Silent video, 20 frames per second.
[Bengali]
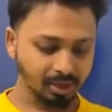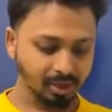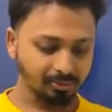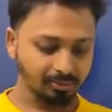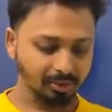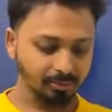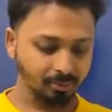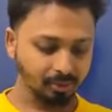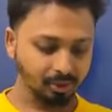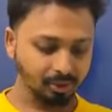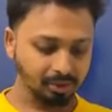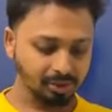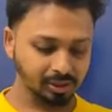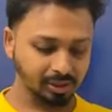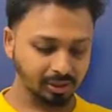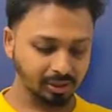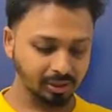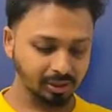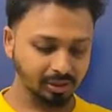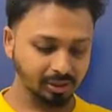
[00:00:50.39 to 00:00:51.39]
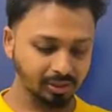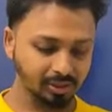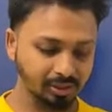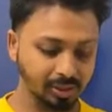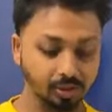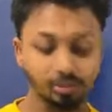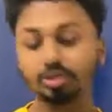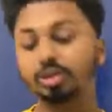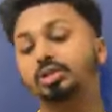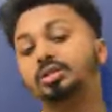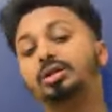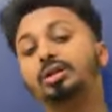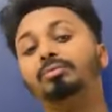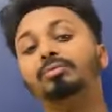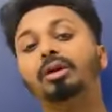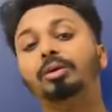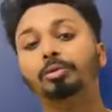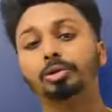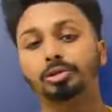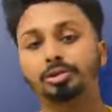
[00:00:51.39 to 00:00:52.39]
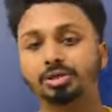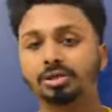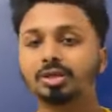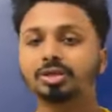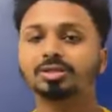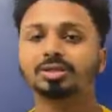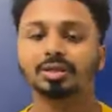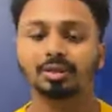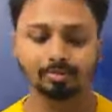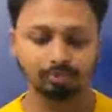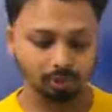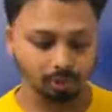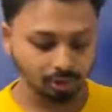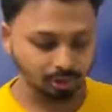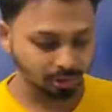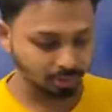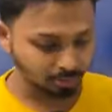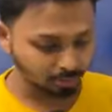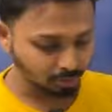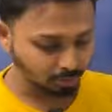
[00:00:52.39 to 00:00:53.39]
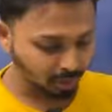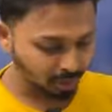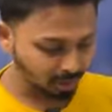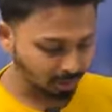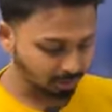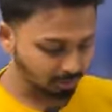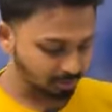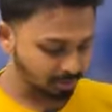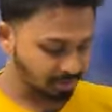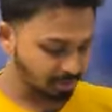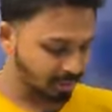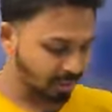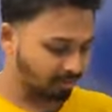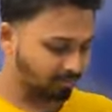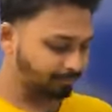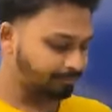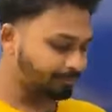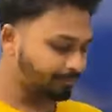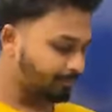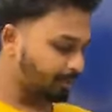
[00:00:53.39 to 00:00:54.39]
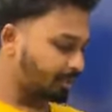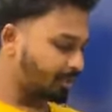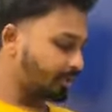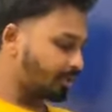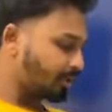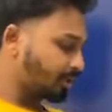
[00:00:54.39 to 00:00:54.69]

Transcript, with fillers: কাউসার আহমেদ বলেছেন কাউসার ইসলাম ভাই বলেছেন আসসালামু আলাইকুম ওয়ালাইকুম আসসালাম